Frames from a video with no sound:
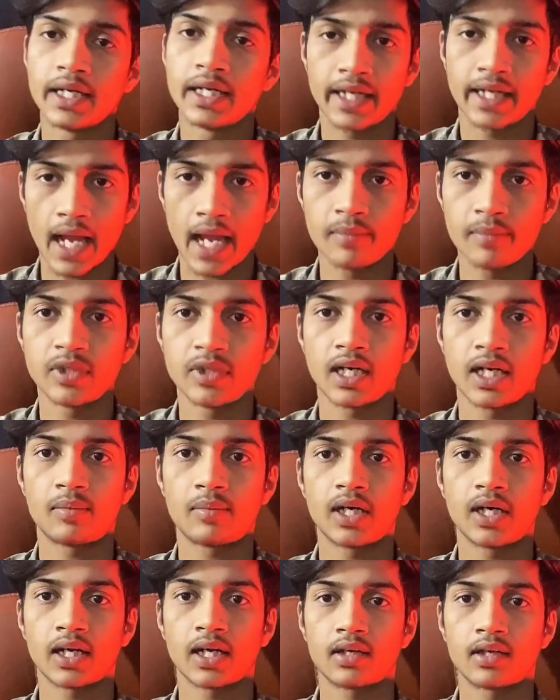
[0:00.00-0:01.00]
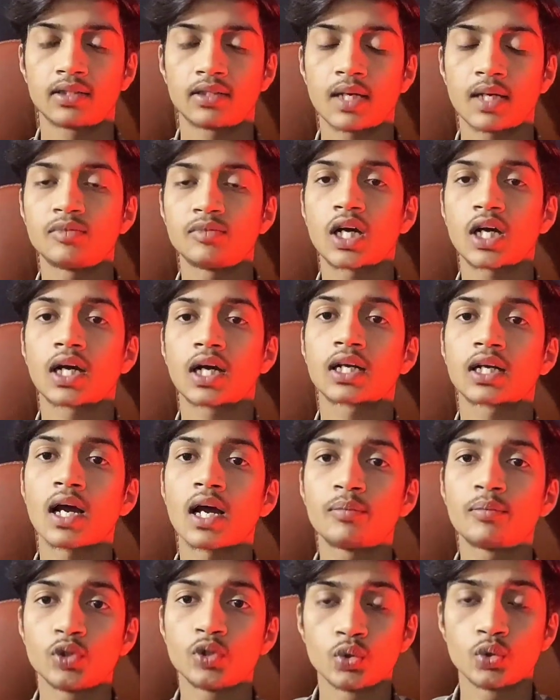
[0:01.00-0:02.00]
टाइम देना पड़ेगा तब जाकर के
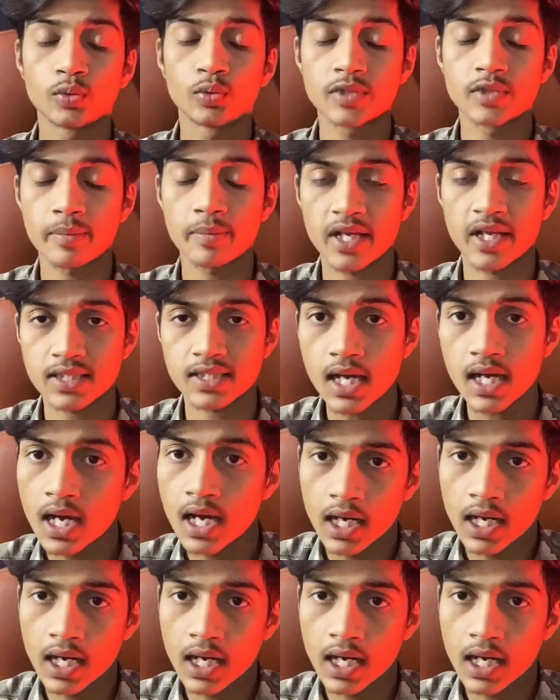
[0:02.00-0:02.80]
आप यूट्यूब से पैसा